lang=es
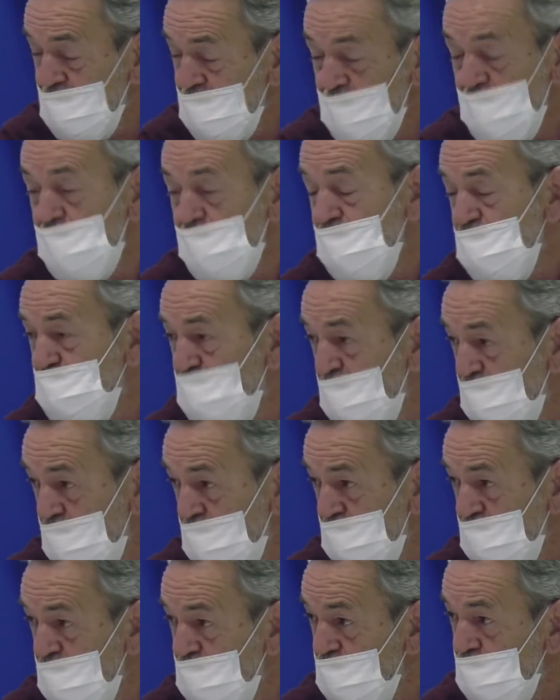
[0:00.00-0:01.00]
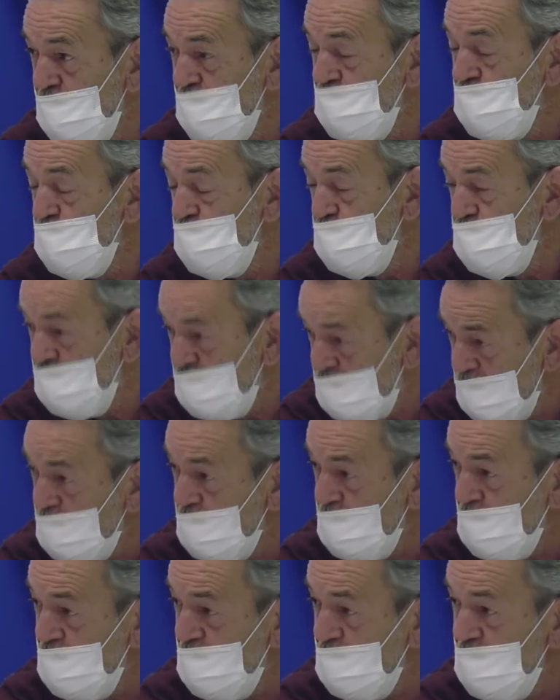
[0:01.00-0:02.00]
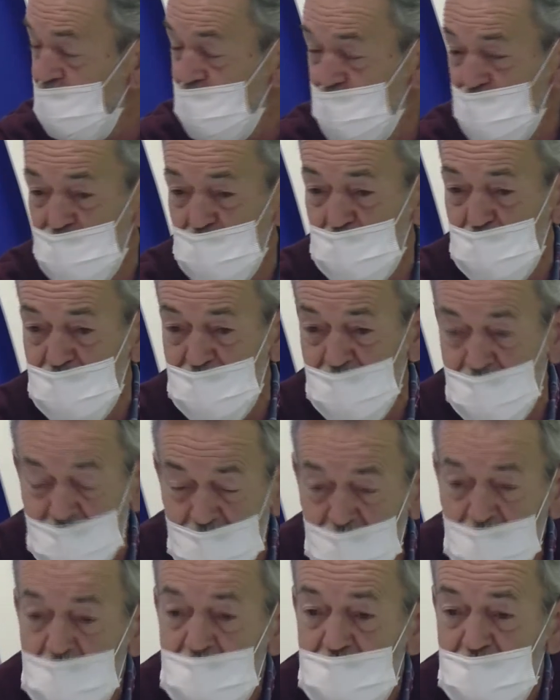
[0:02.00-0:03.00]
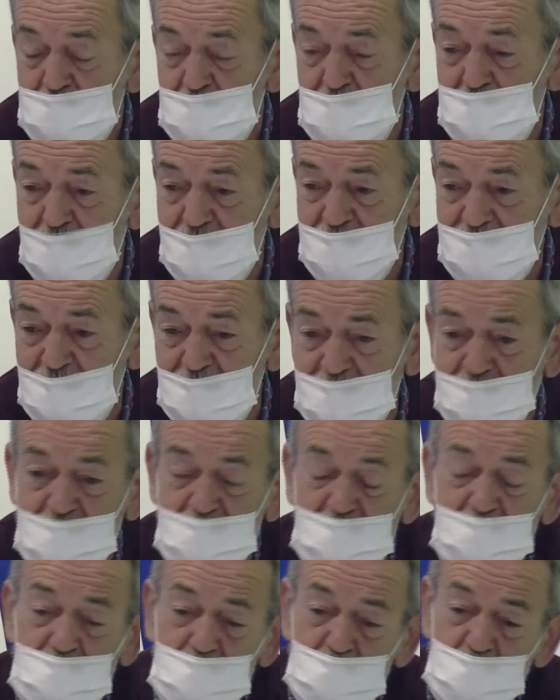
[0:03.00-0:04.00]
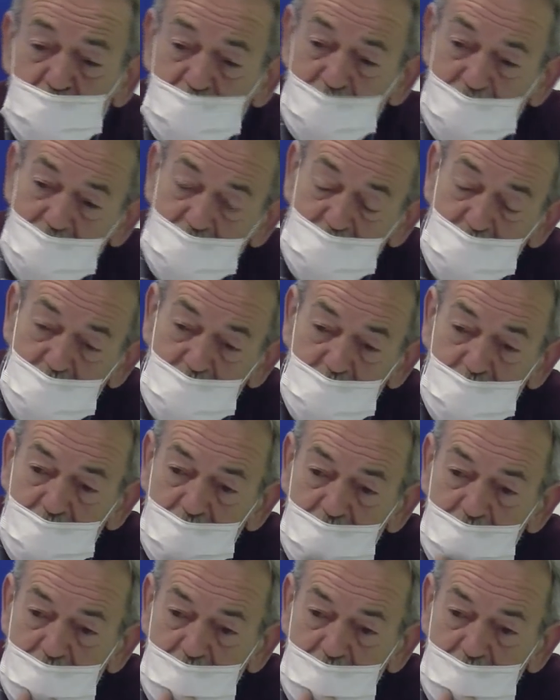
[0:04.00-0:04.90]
y dos despoblos. En total somos 13. Entonces te puedes, te puedes imaginar que somos un territorio,